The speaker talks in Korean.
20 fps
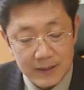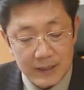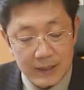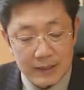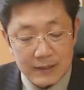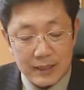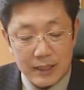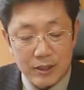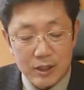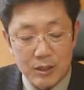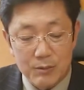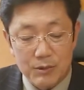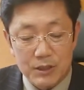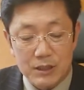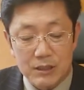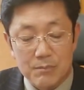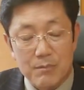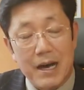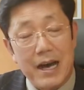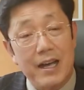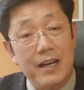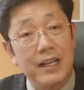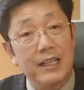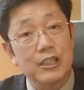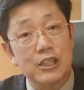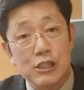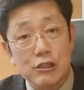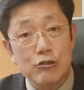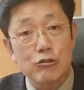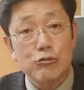자, 여러분, 그 말에
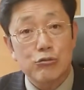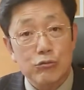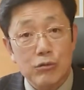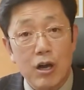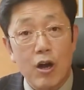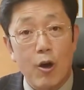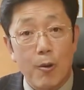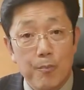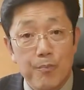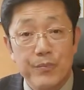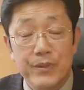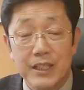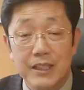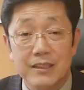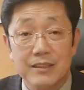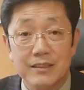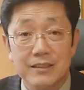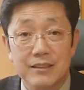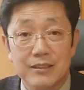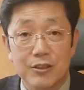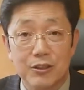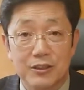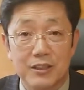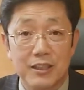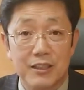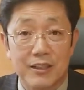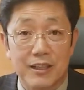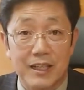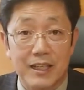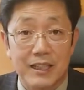실수가 없는
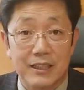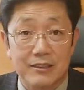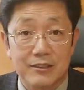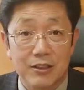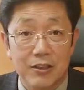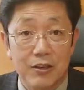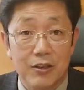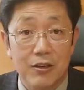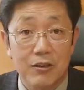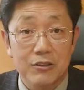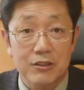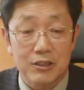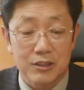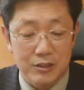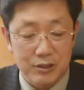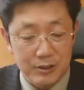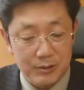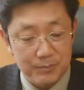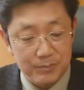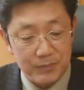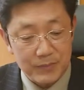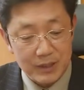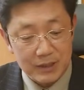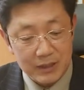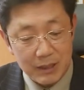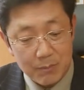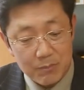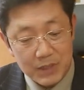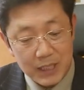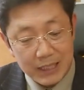것에 관해서 지금
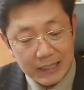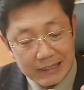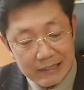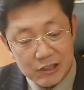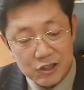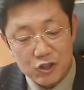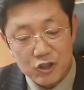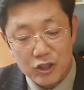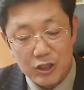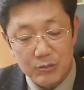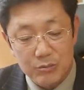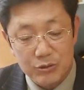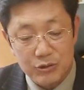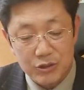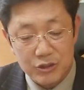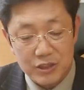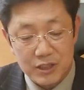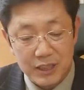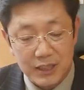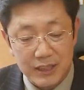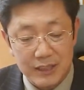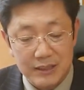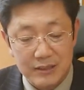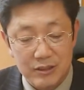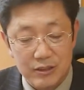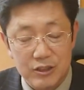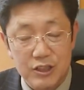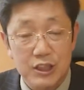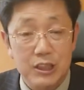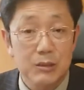삼 장 일 절부터
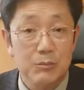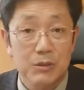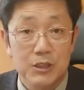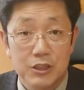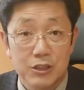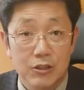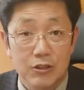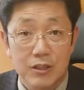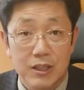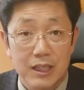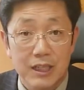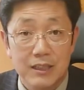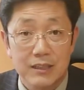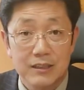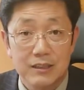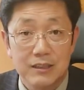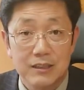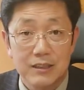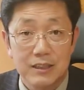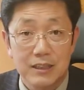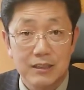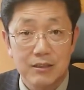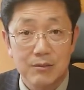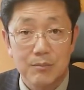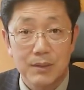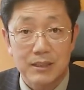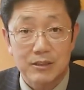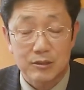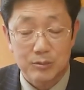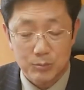시작해서 십이 절까지 있는
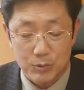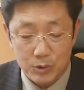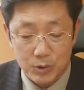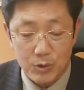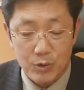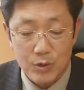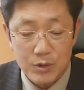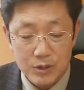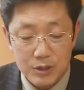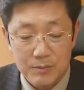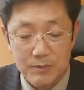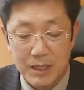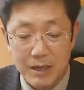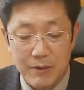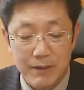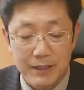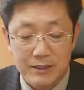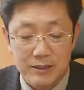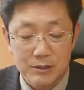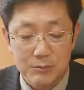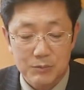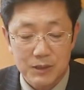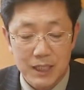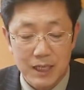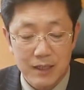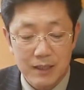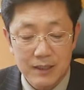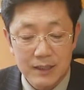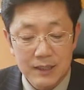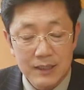말씀으로 나와 있습니다.
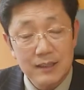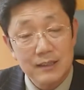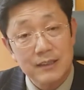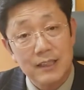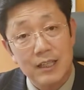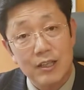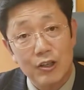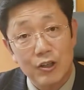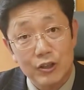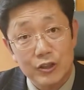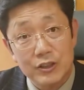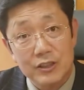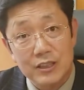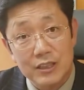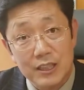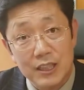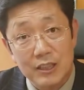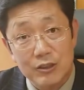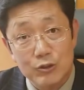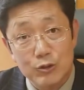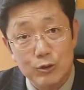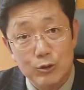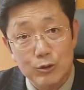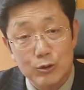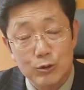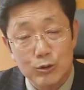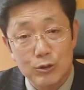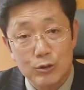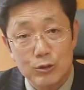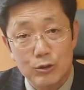제가 어,
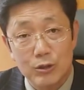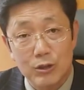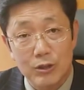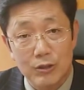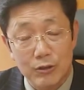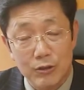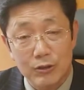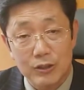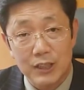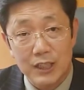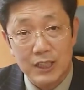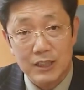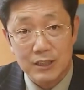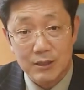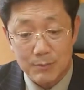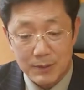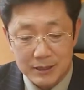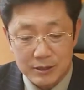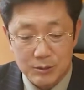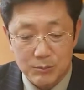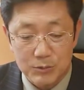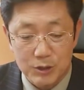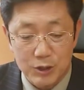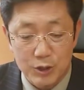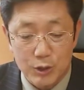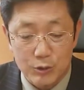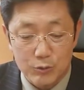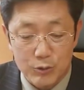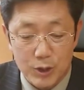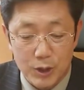지난주 어제까지 말씀
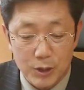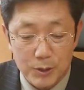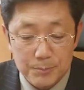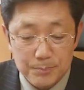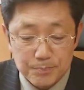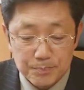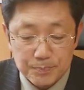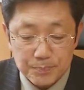드렸고요.